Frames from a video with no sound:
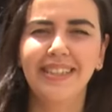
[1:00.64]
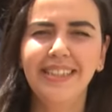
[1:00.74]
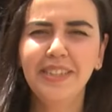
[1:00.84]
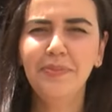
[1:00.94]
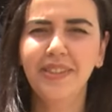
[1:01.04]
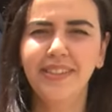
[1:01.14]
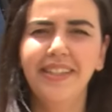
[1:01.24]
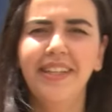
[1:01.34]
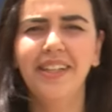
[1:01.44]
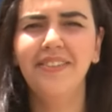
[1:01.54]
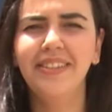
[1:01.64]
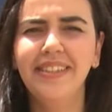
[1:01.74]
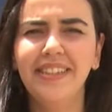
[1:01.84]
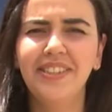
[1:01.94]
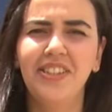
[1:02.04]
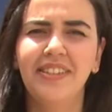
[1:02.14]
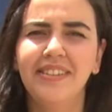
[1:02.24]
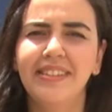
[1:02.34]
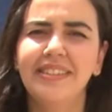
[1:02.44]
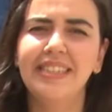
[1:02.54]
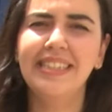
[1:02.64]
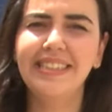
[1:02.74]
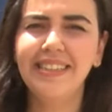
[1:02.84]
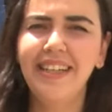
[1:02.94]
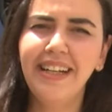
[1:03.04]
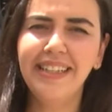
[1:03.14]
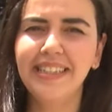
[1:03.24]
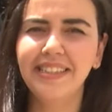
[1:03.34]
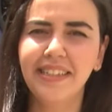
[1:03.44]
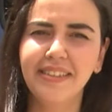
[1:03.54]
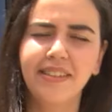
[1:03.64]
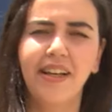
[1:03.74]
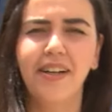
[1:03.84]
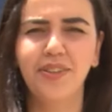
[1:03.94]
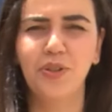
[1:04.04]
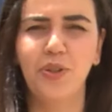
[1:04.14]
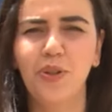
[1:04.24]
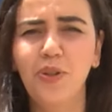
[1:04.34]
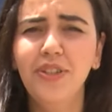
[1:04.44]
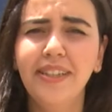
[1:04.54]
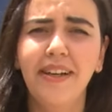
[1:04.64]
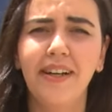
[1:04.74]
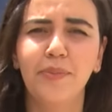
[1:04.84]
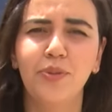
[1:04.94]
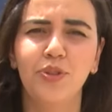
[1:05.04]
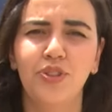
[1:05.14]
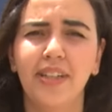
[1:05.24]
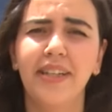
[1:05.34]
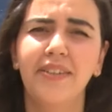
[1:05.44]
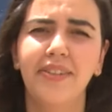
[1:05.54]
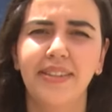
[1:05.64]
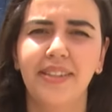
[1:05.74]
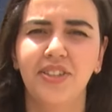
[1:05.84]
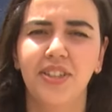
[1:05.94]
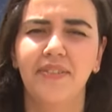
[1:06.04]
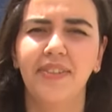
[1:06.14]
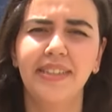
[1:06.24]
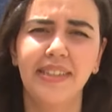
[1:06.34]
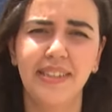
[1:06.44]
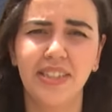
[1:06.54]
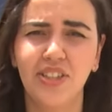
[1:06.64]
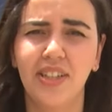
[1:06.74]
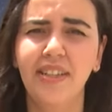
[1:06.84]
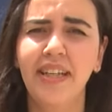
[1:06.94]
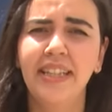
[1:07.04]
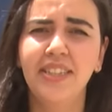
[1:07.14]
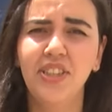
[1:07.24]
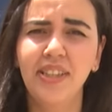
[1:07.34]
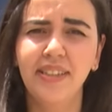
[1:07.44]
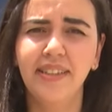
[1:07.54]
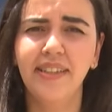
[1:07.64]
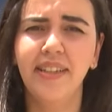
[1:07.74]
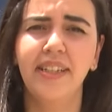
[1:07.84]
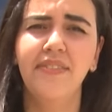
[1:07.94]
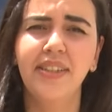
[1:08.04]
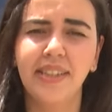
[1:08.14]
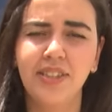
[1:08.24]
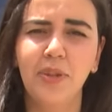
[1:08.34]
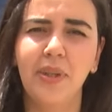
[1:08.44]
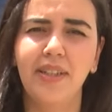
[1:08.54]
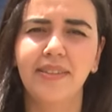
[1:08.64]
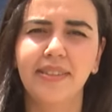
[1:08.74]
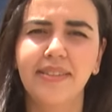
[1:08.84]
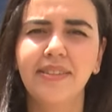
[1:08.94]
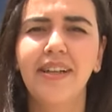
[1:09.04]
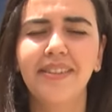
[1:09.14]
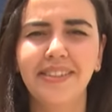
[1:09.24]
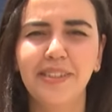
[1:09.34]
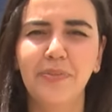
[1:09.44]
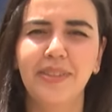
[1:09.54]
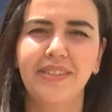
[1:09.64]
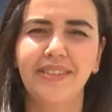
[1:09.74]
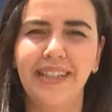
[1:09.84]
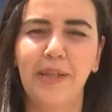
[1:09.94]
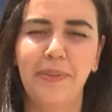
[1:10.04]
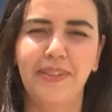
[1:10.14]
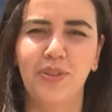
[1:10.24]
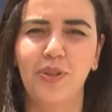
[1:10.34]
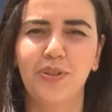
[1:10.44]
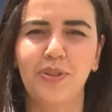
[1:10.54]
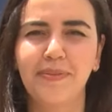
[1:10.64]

İzmir'de karavanda yaşayanların sayısı her geçen yıl artıyor. 12 ay boyunca karavanda yaşayan vatandaşlar şehirde karavan yaşam alanlarının artırılmasını talep ediyor.